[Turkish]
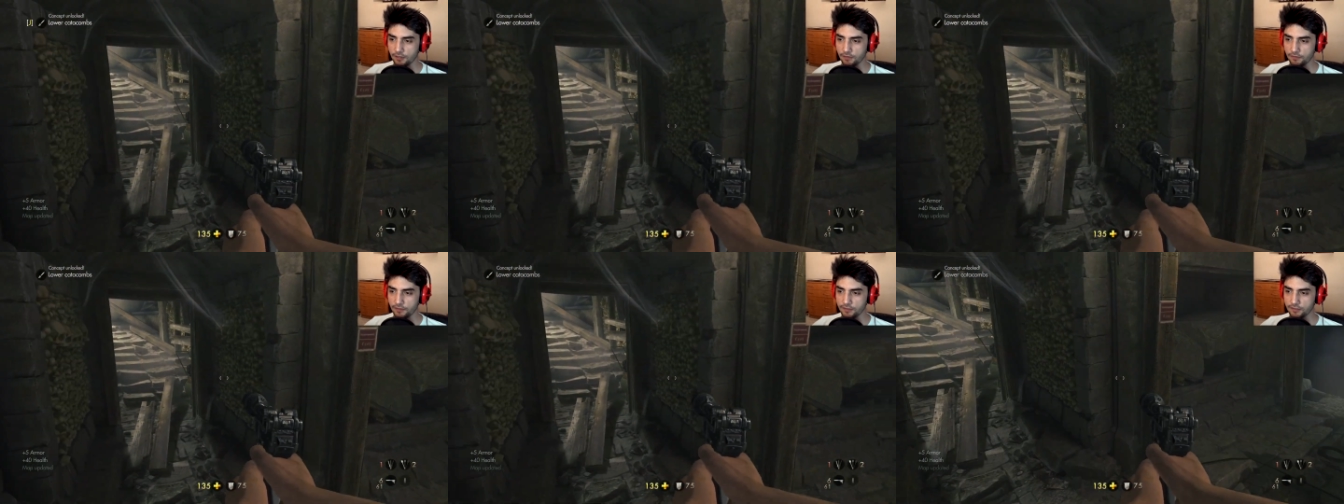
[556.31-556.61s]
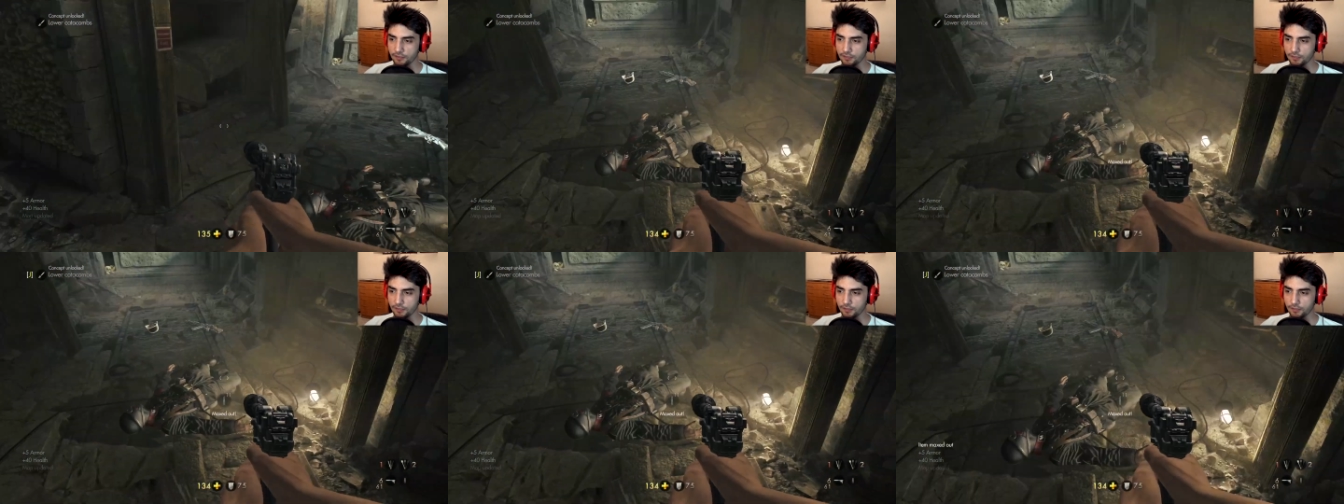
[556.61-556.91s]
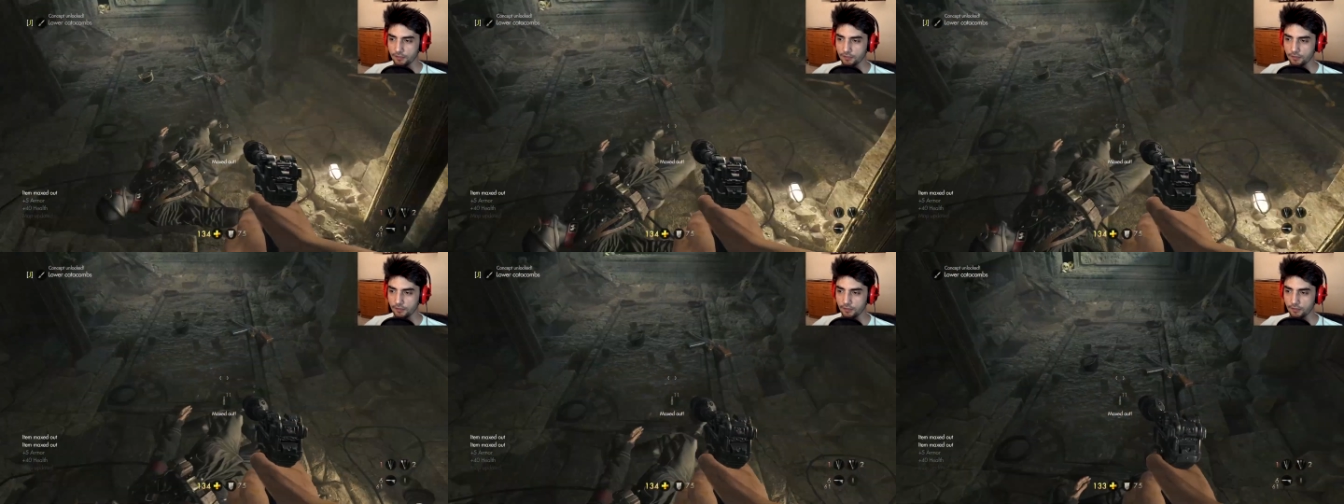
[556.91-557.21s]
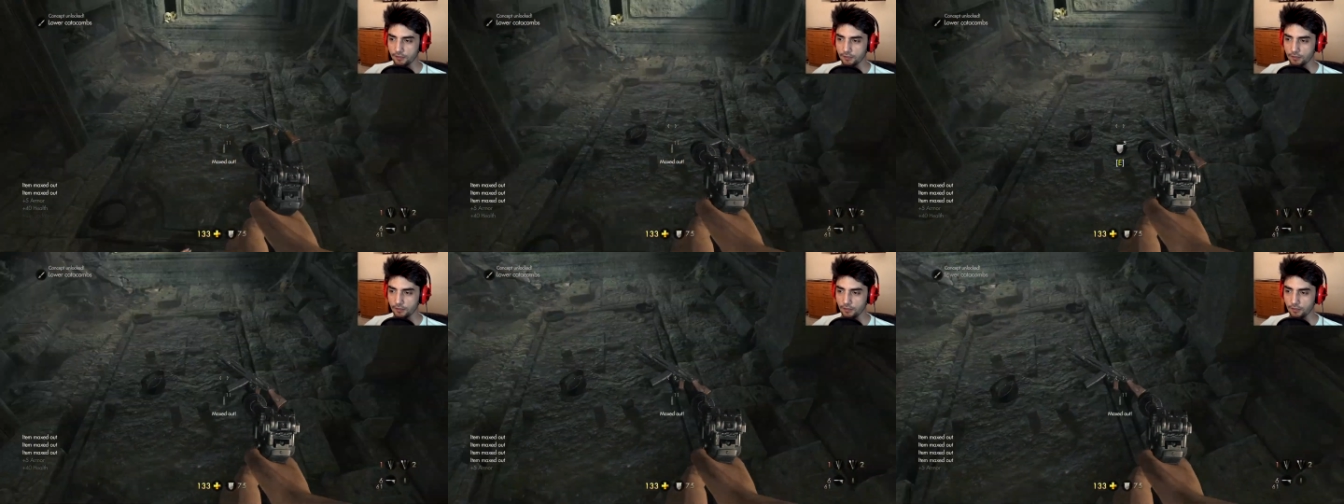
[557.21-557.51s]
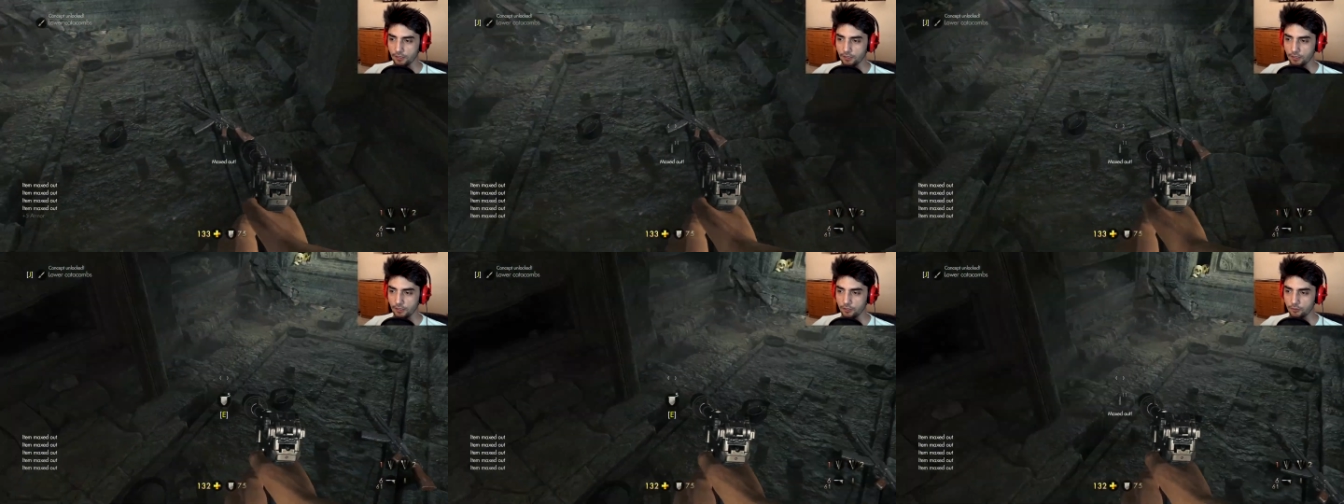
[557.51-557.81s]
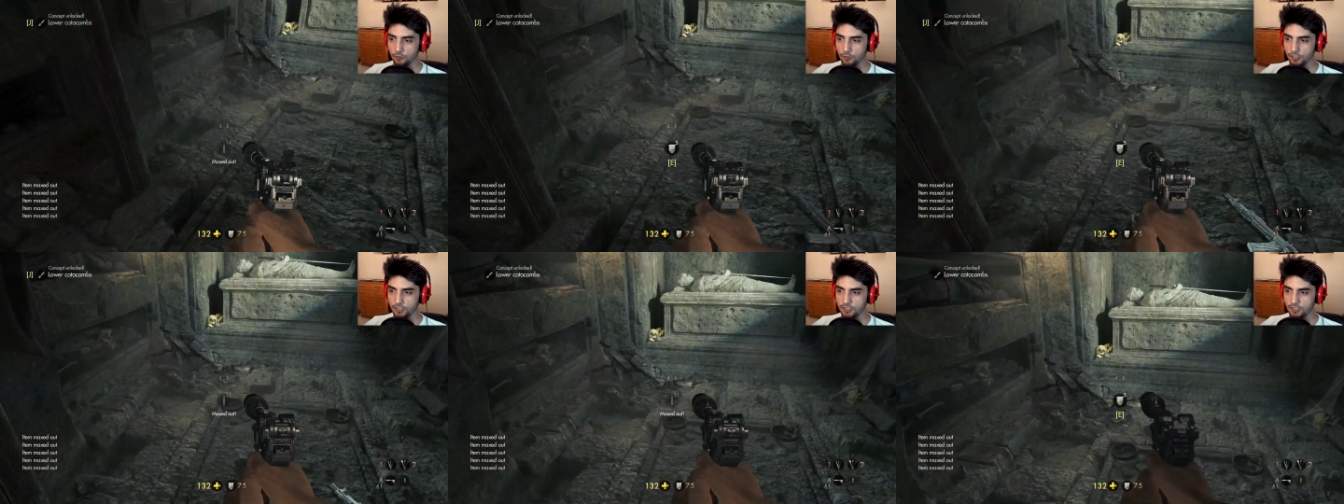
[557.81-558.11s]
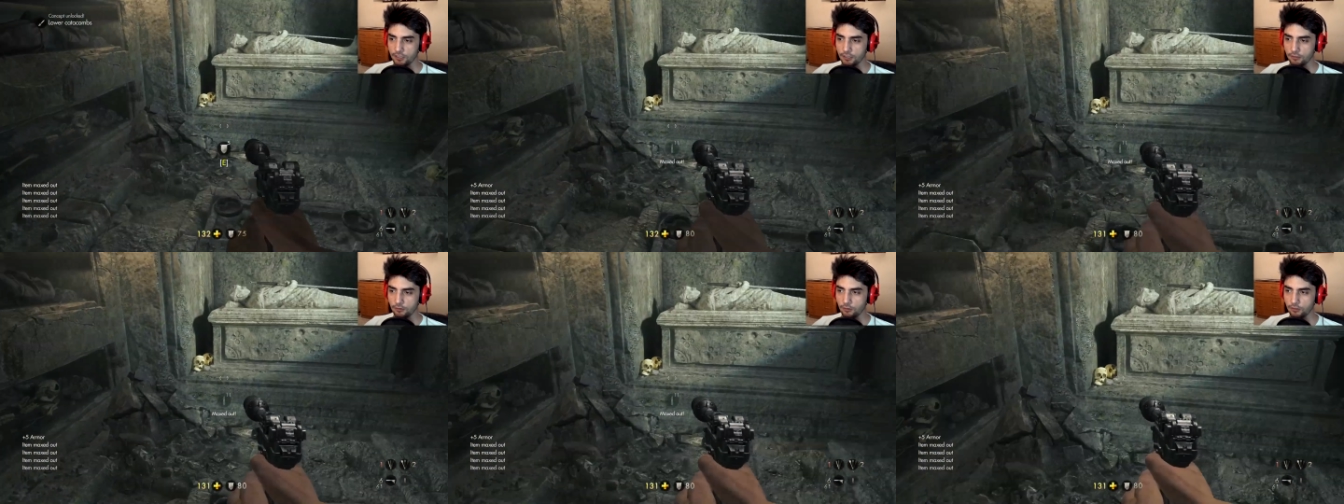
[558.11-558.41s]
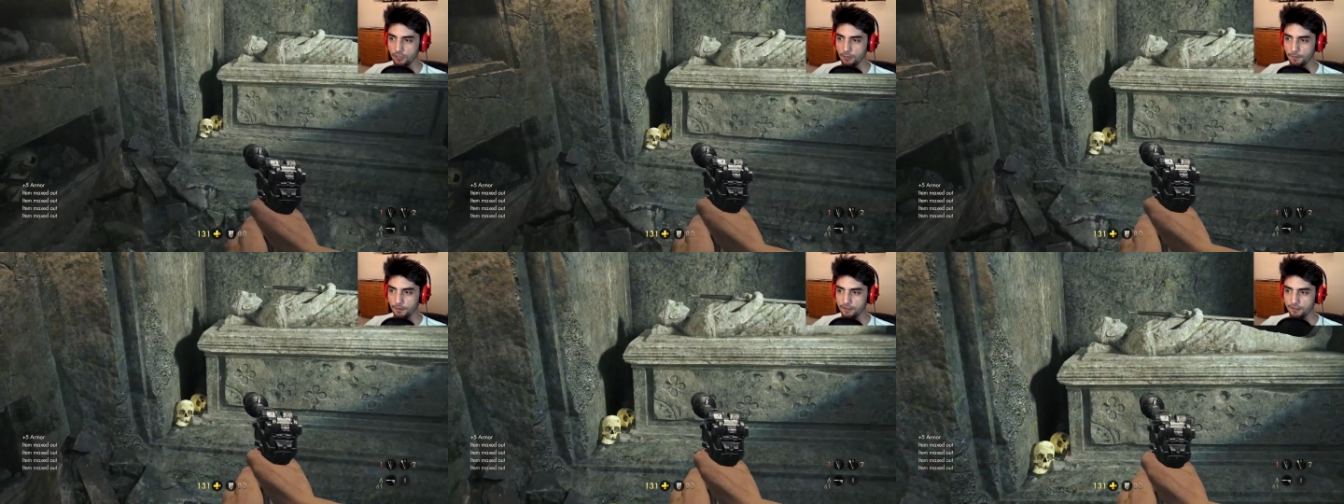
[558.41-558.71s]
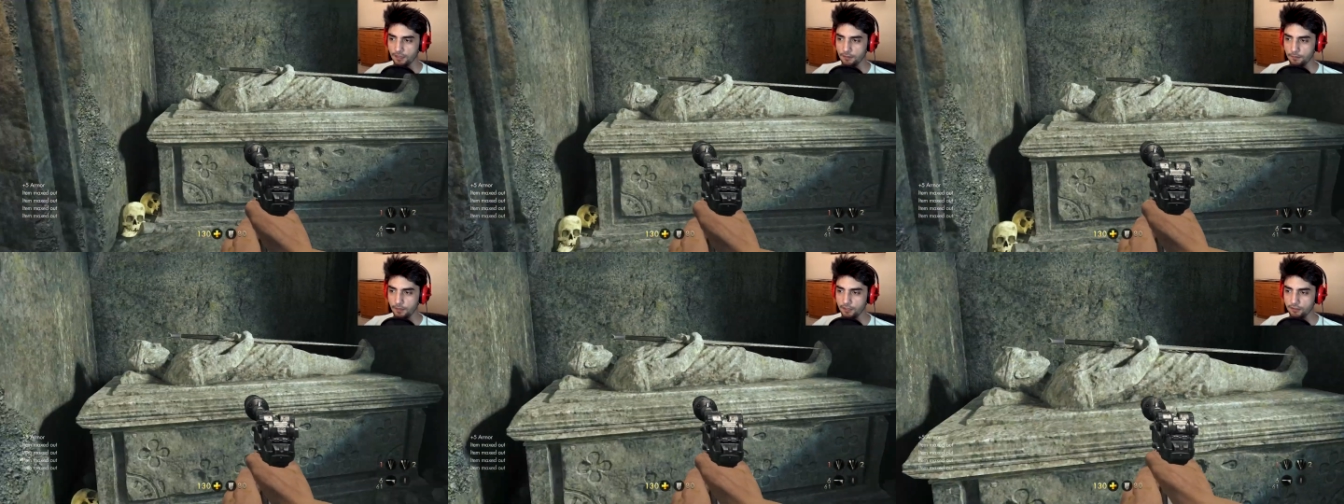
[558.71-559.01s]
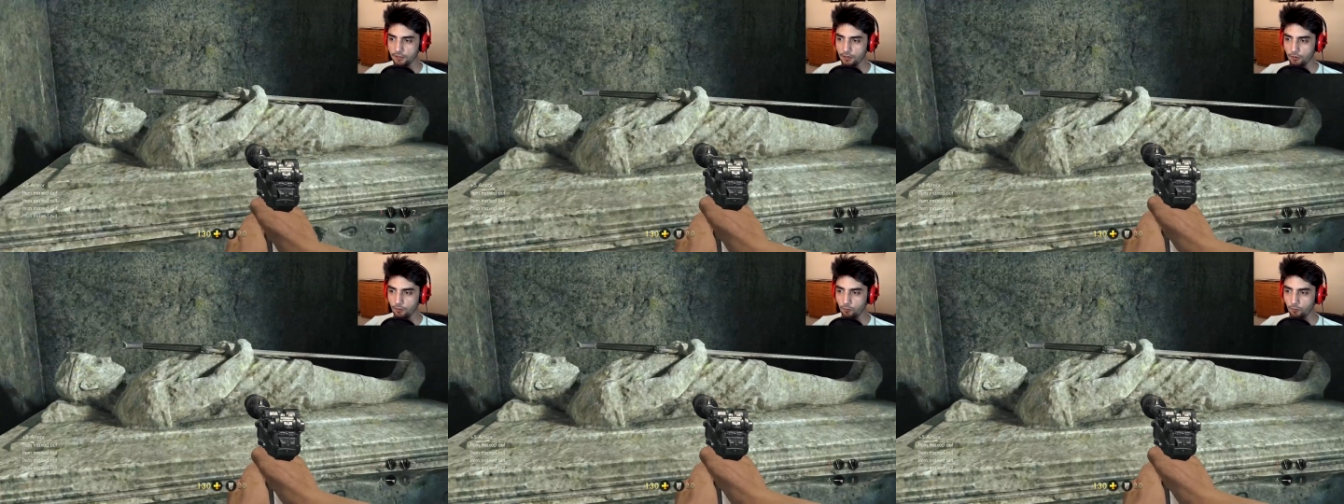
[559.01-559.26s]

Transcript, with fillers: kafasını. Şuradaki jeneratörü kapatsam bence...